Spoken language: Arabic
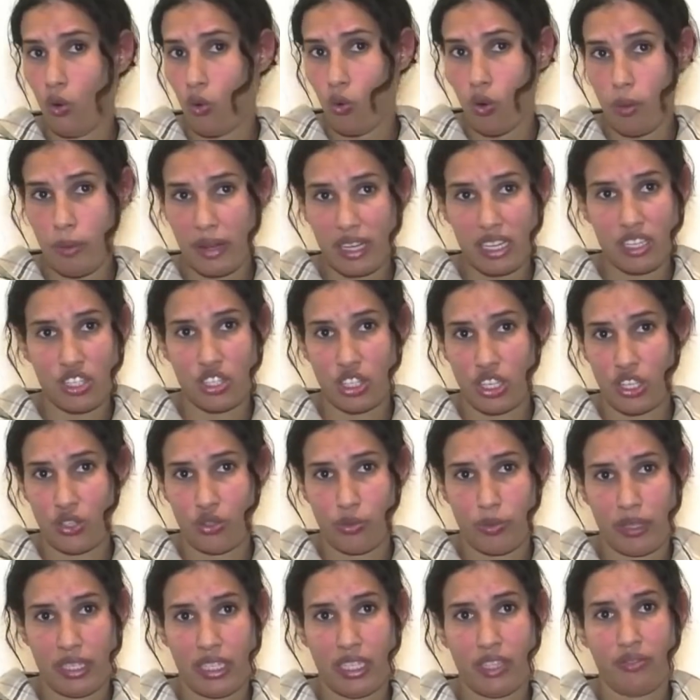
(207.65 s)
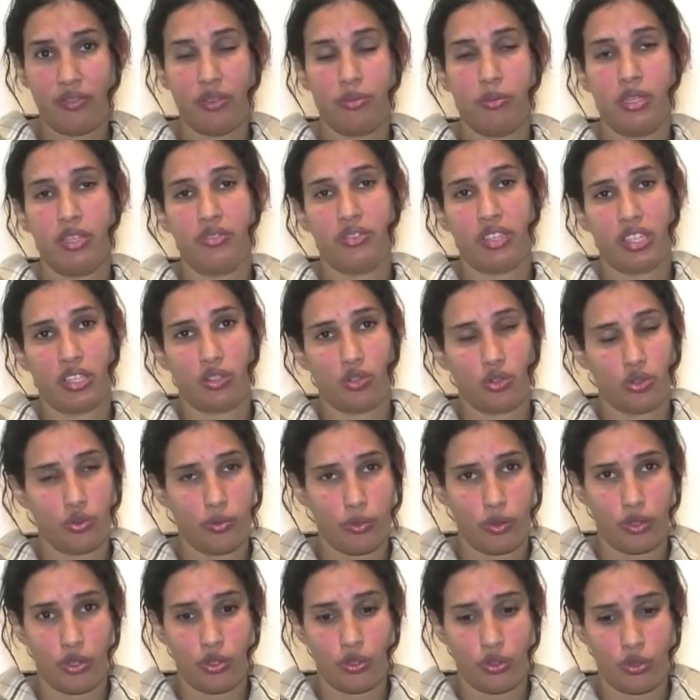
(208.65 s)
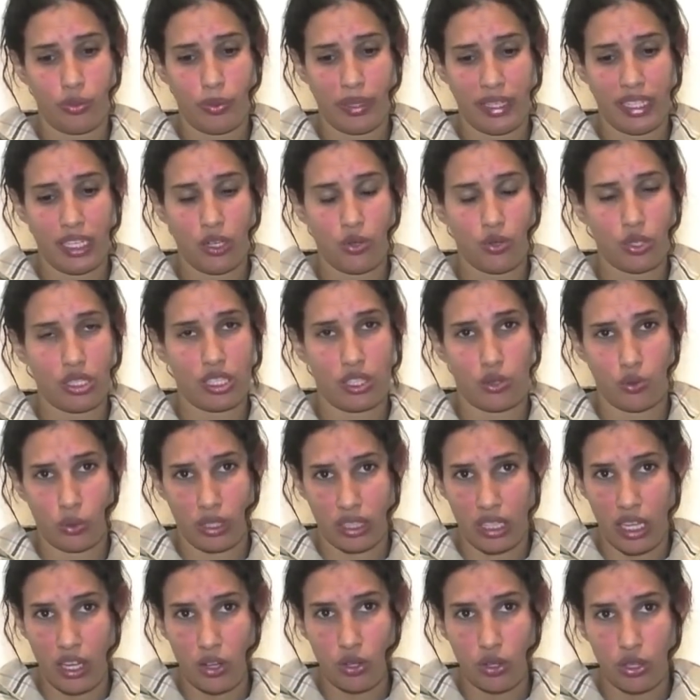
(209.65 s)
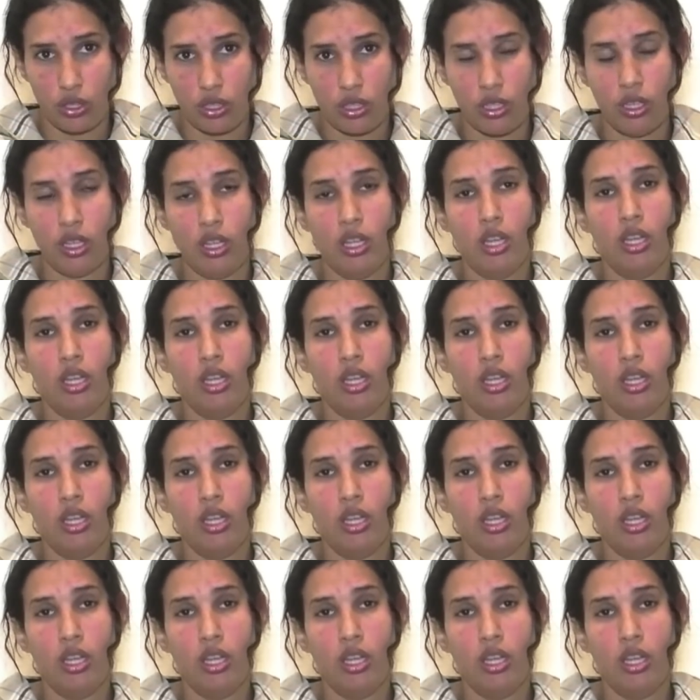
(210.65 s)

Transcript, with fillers: هو ما كانش كينوب عليا في الميل كينكون منوب عليا استاذ واحد اخر